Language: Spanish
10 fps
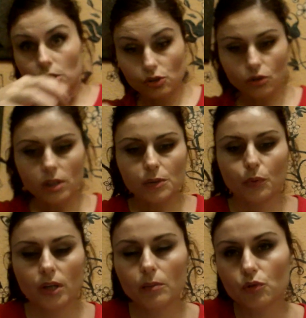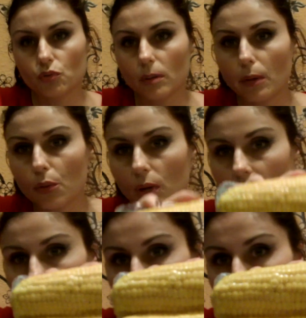esto les ponemos una mazorca
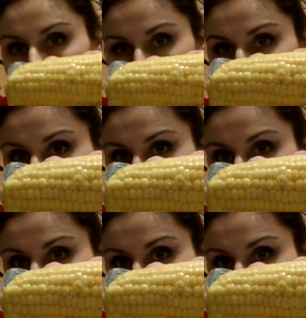de maíz a